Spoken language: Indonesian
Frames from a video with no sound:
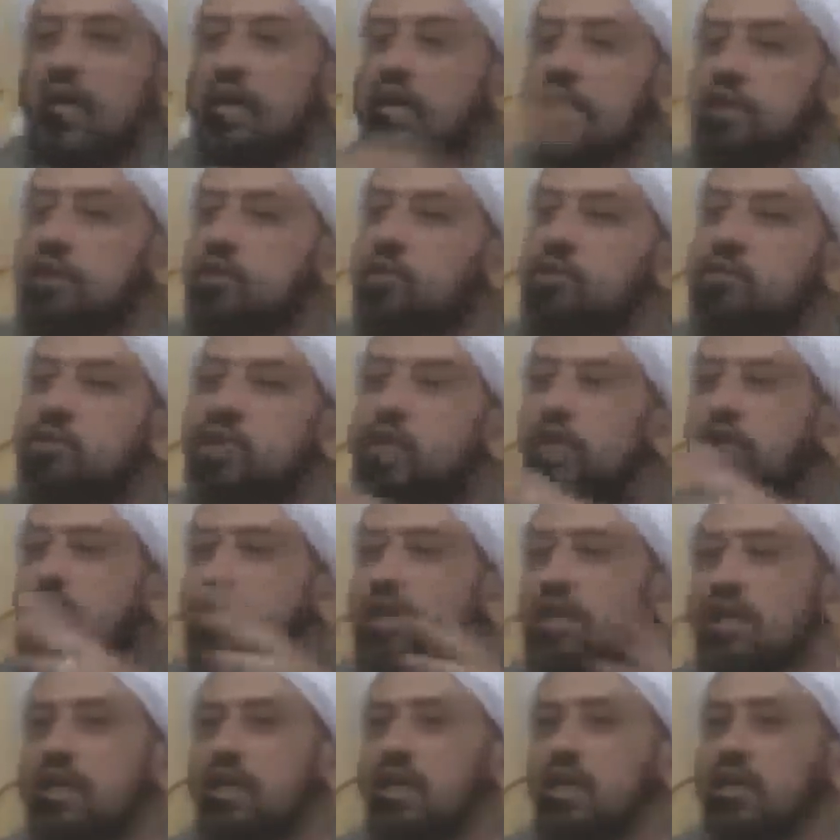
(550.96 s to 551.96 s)
itu dan
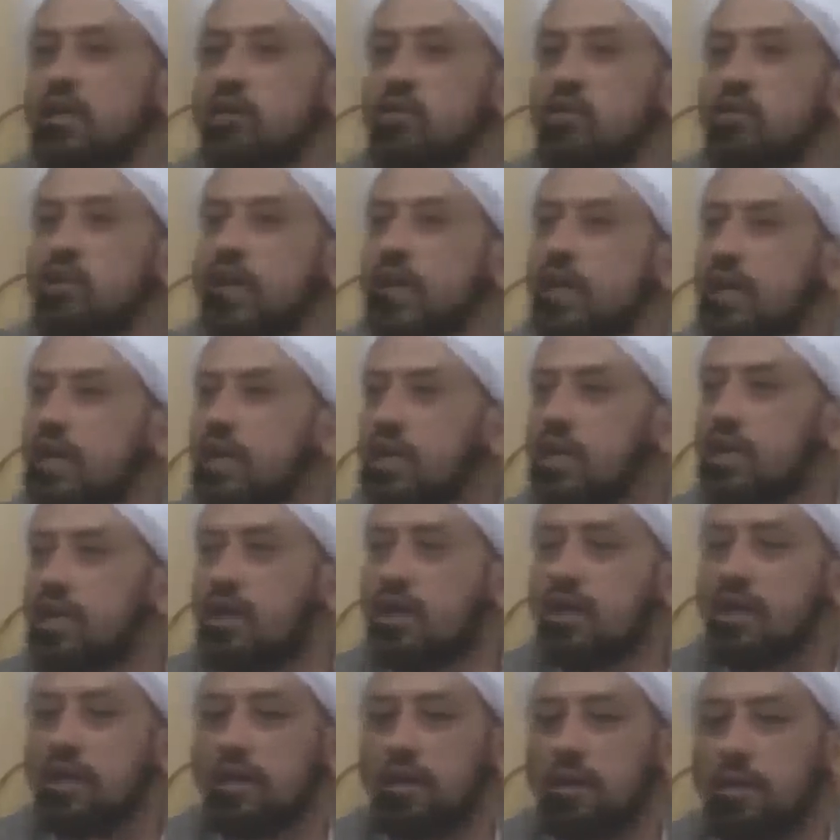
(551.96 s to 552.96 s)
ini itu dan ini
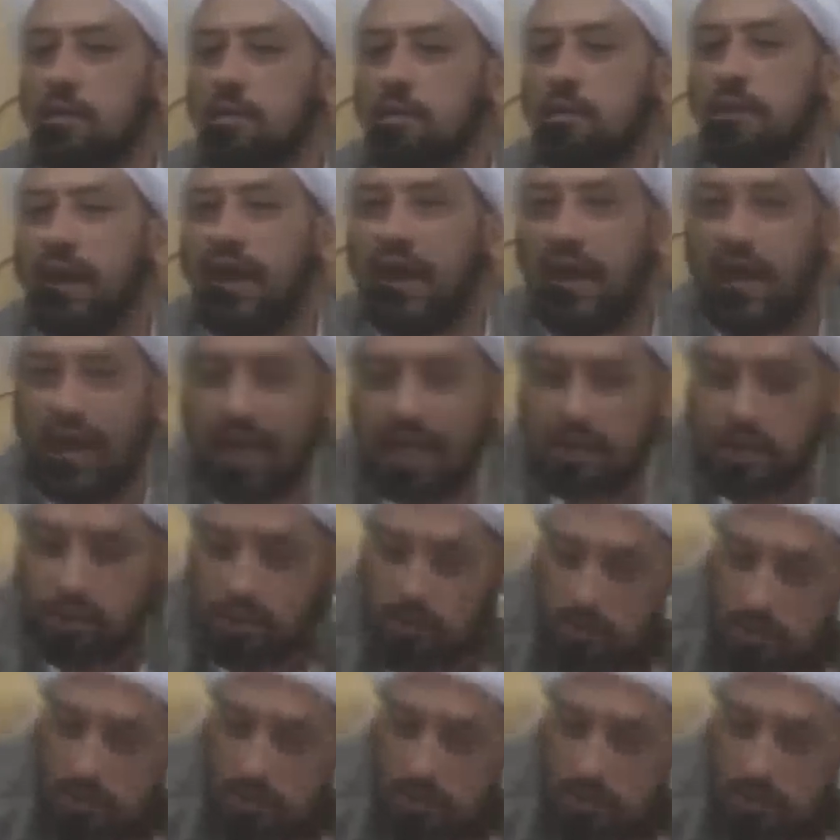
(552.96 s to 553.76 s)
mangan